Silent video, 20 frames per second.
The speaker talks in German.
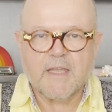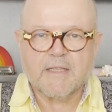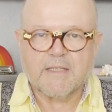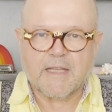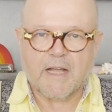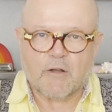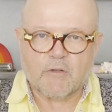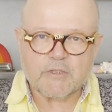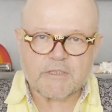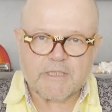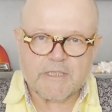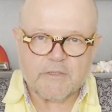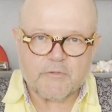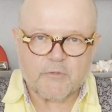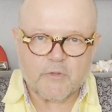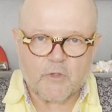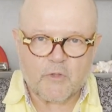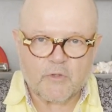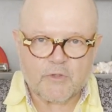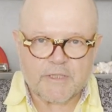Die
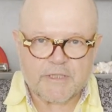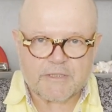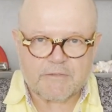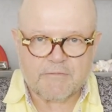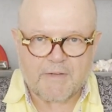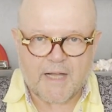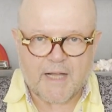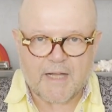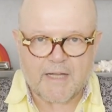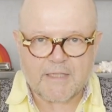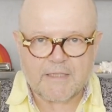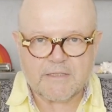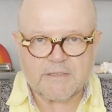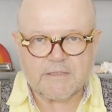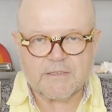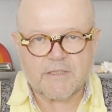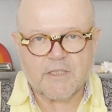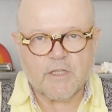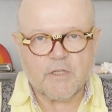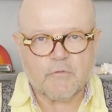Auslieferung des
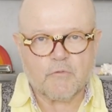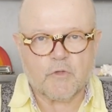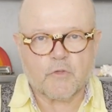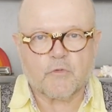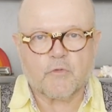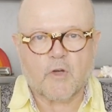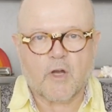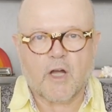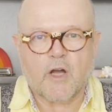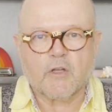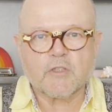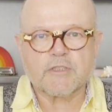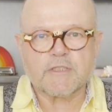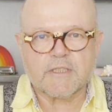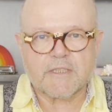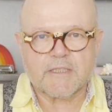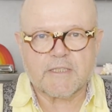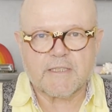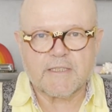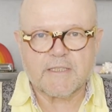Wagens wird
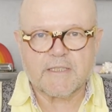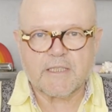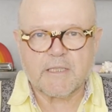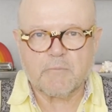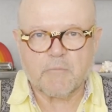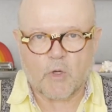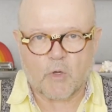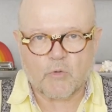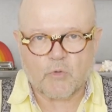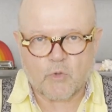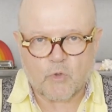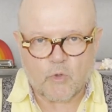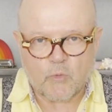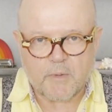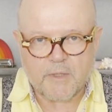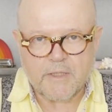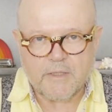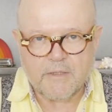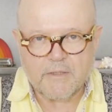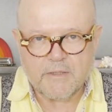voraussichtlich im
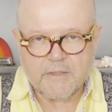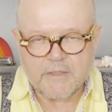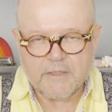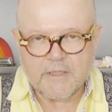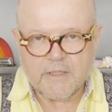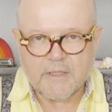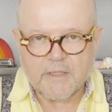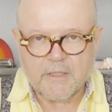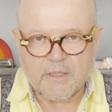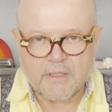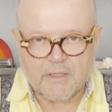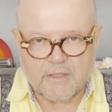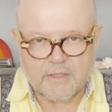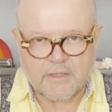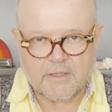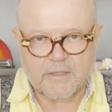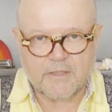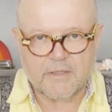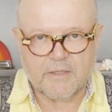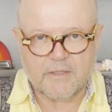Oktober
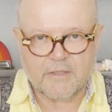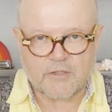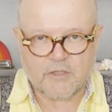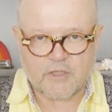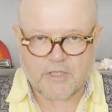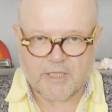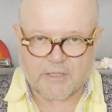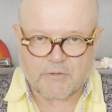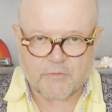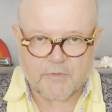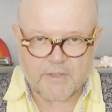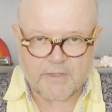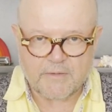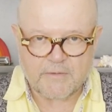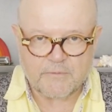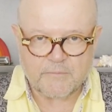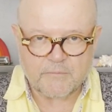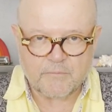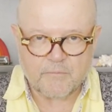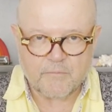äh,
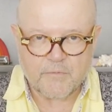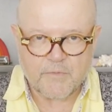stattfinden.